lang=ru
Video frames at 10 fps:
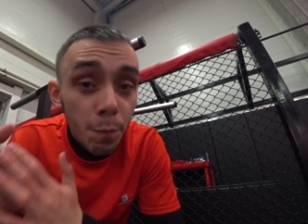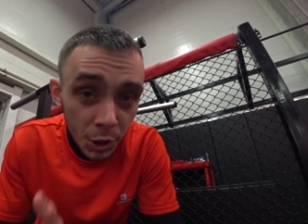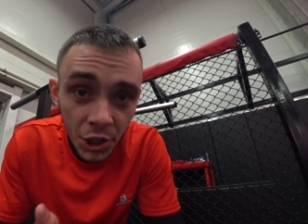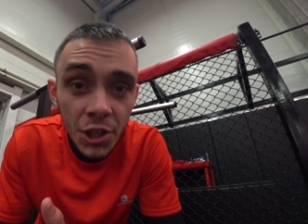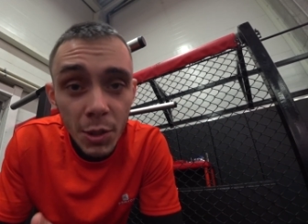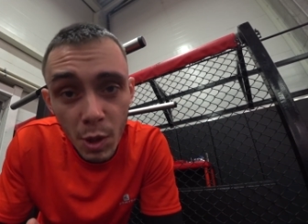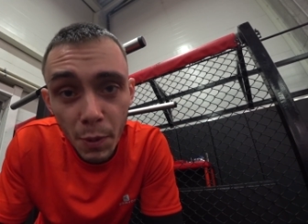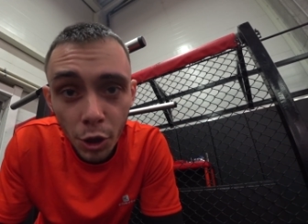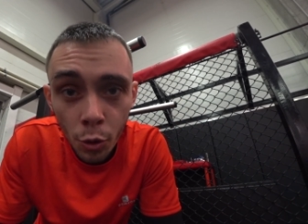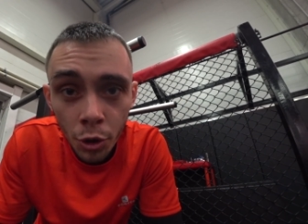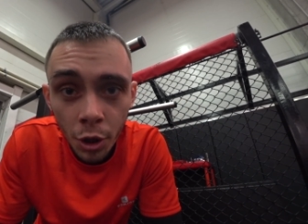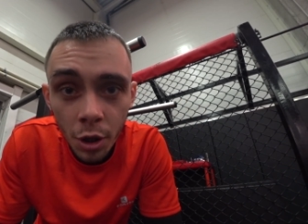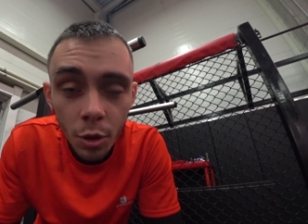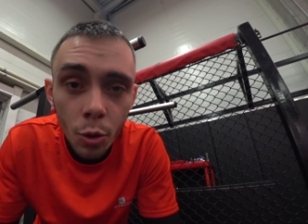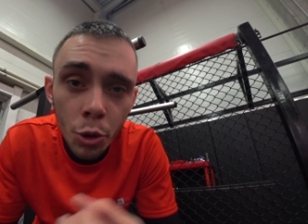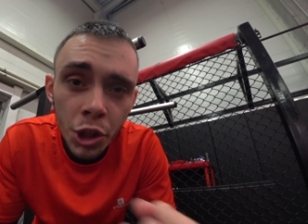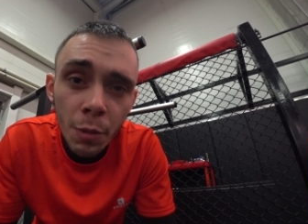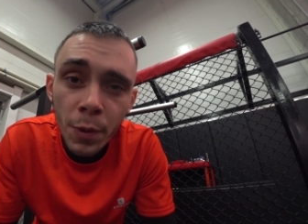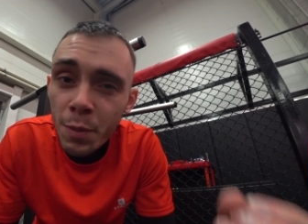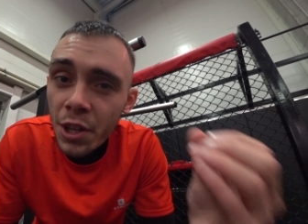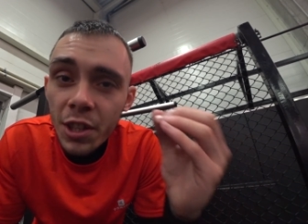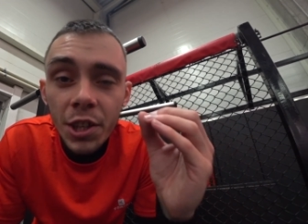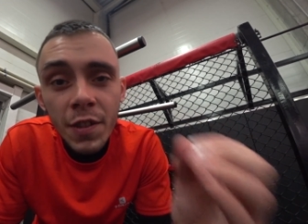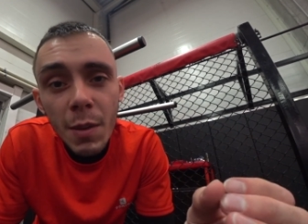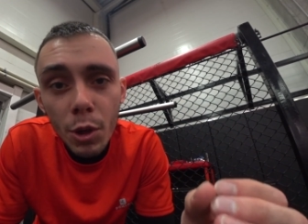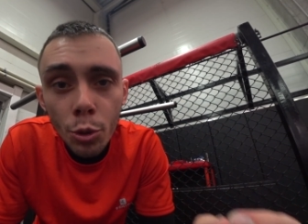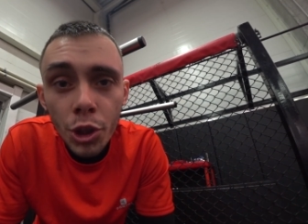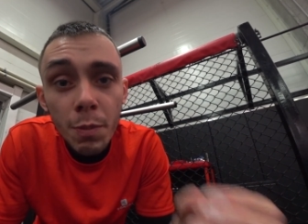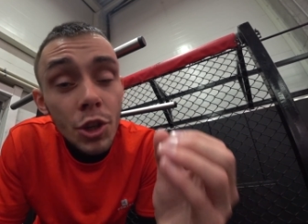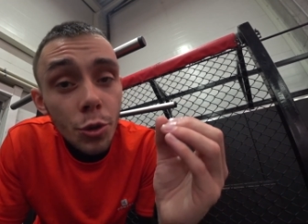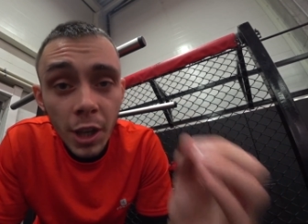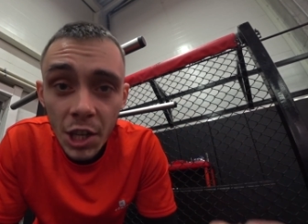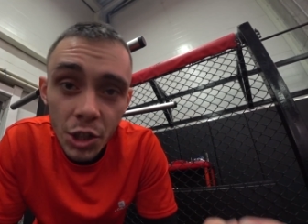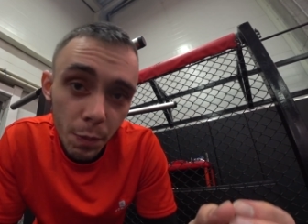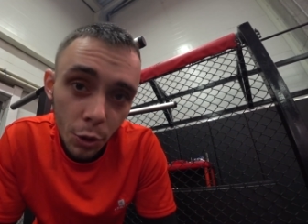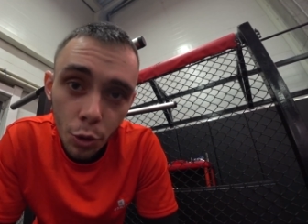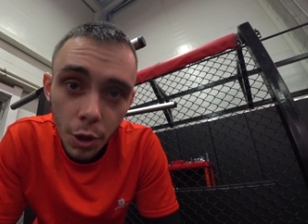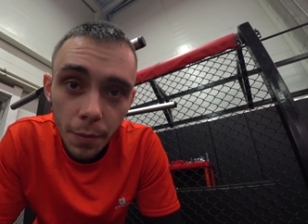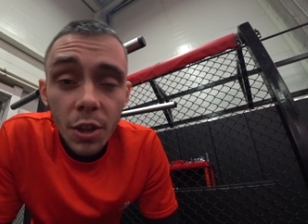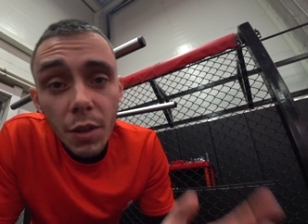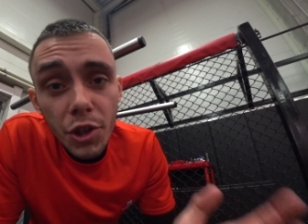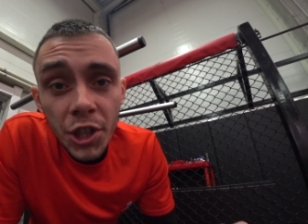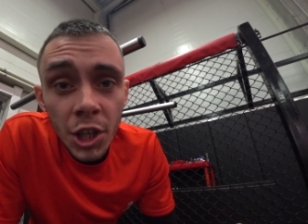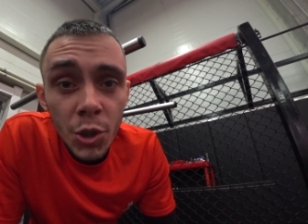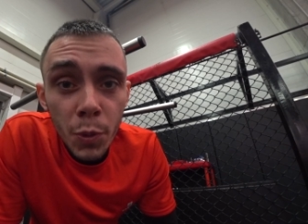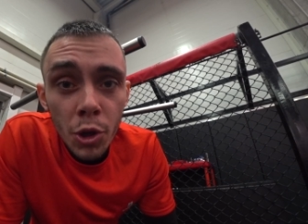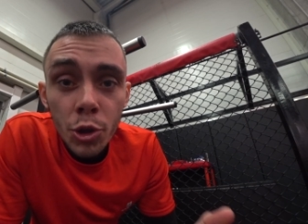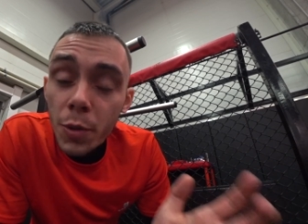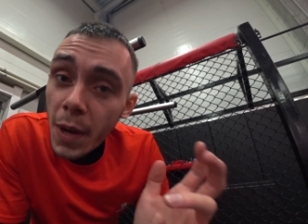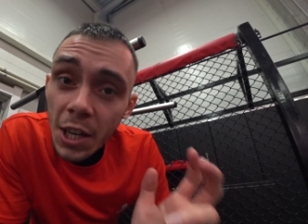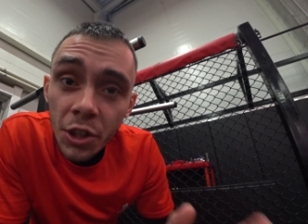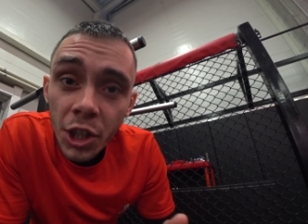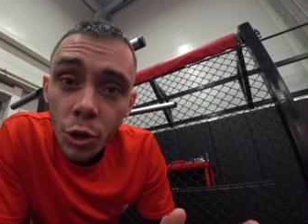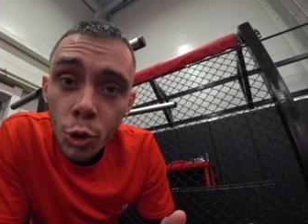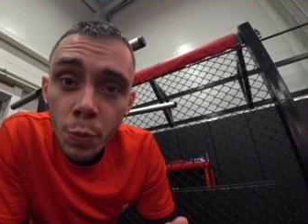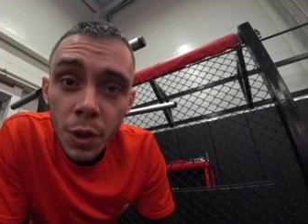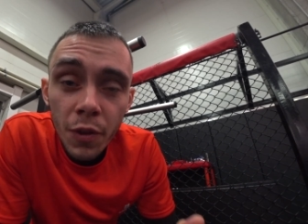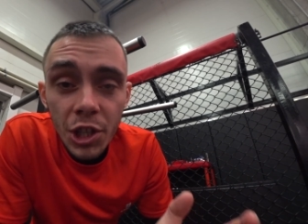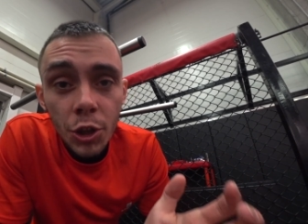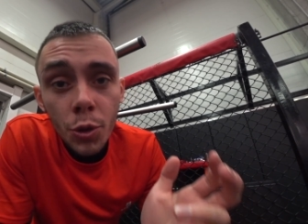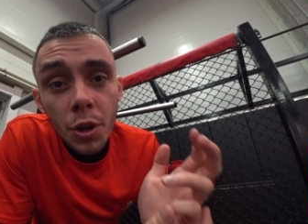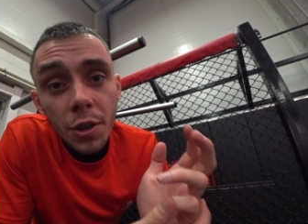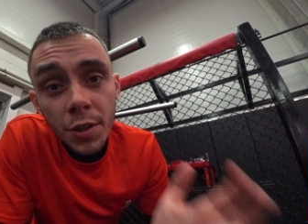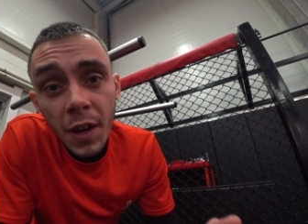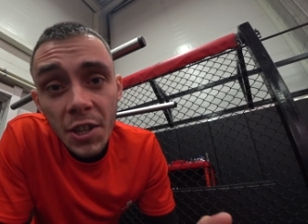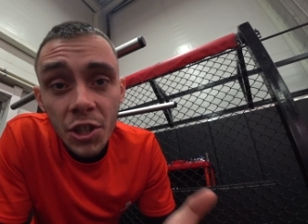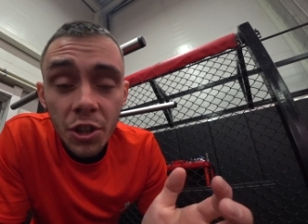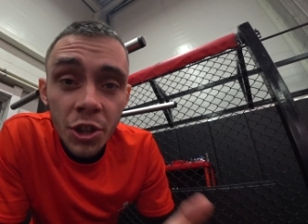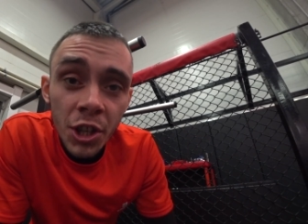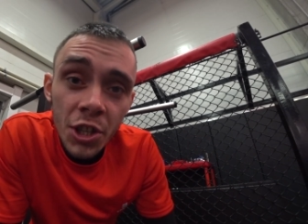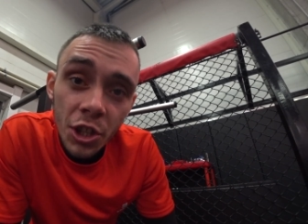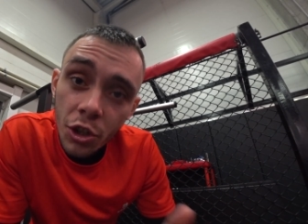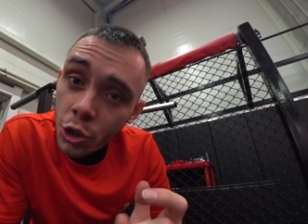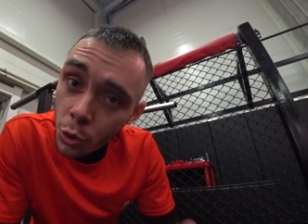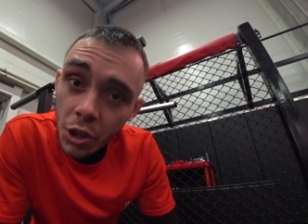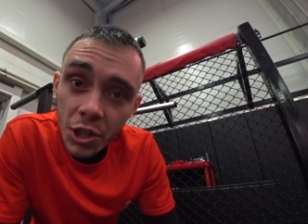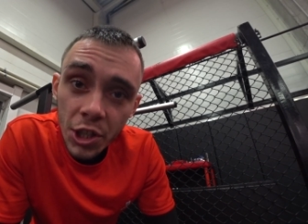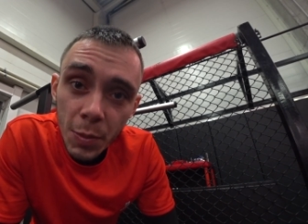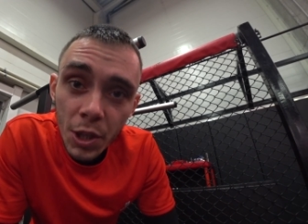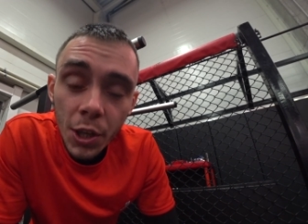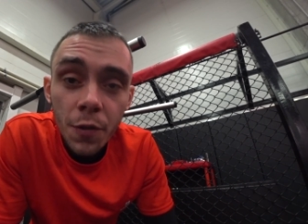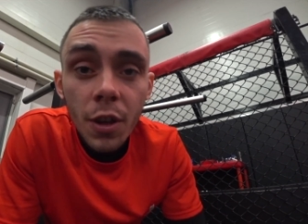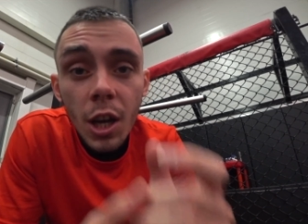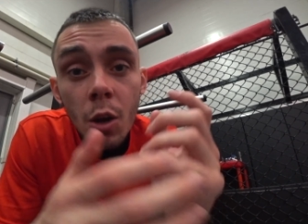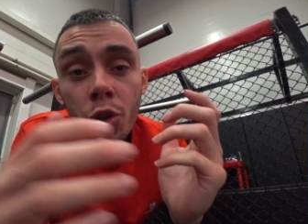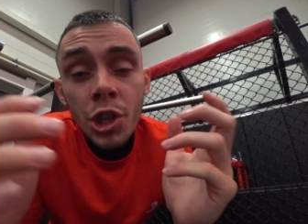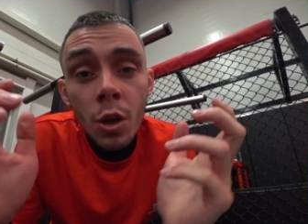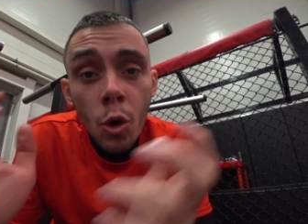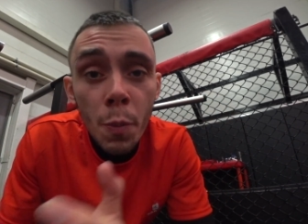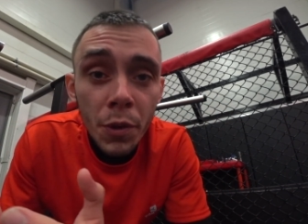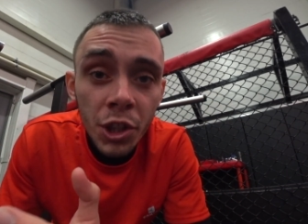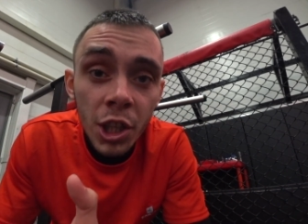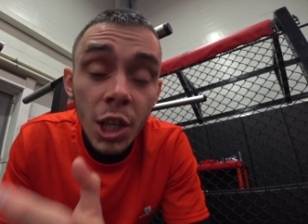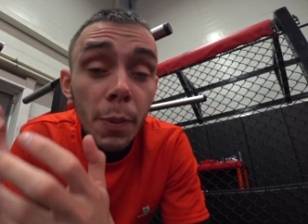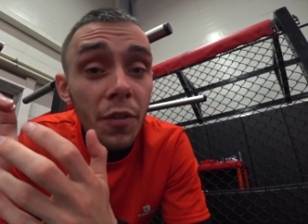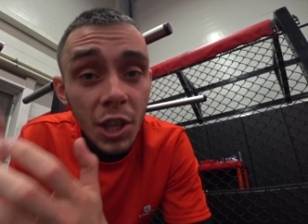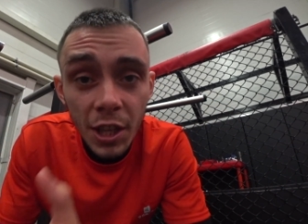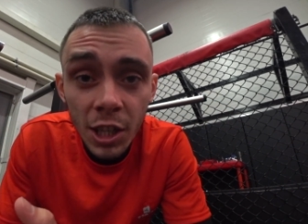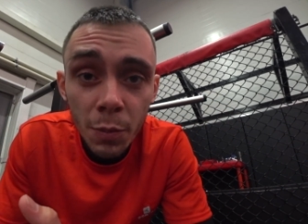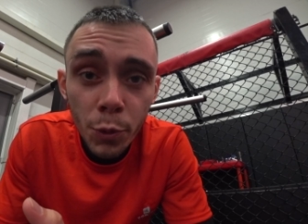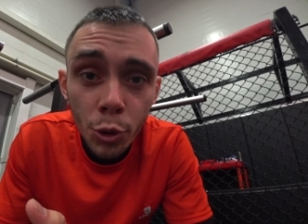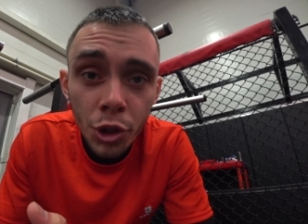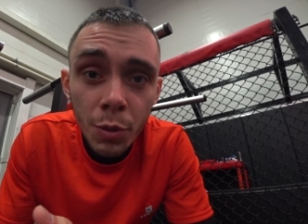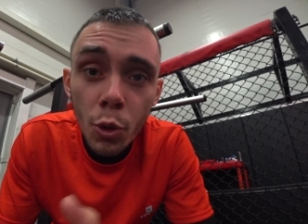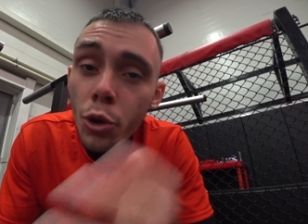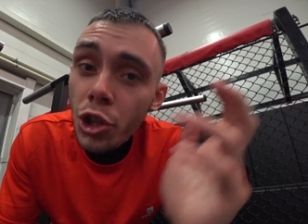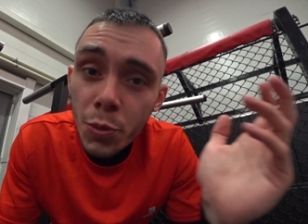в 5-7 подходах. Отдых примерно 2 минуты между каждым подходом. Новички используют маленькие тумбы высотой 20, 30, 40 сантиметров, а уже опытные и профессиональные прыгуны могут